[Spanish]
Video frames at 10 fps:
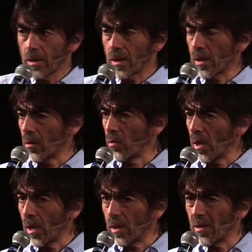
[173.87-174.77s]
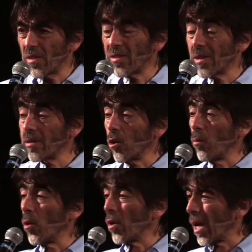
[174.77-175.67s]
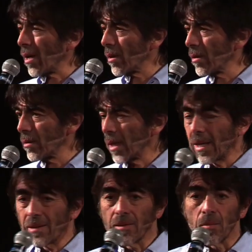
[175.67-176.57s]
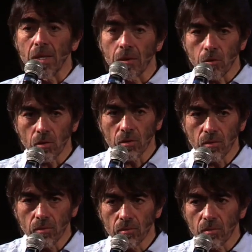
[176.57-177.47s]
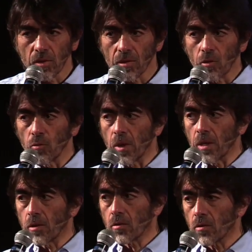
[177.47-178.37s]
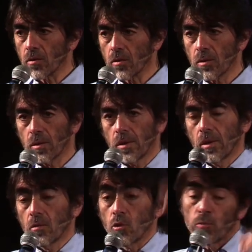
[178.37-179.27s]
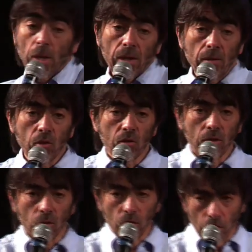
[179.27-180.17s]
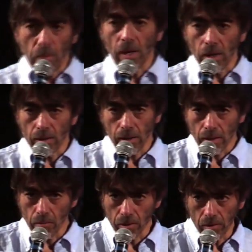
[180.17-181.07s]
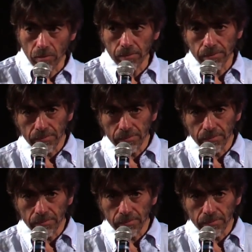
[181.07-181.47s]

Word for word: Tiene una deficiencia hormonal de crecimiento, dicen los médicos sus padres no tienen con qué pagar el tratamiento.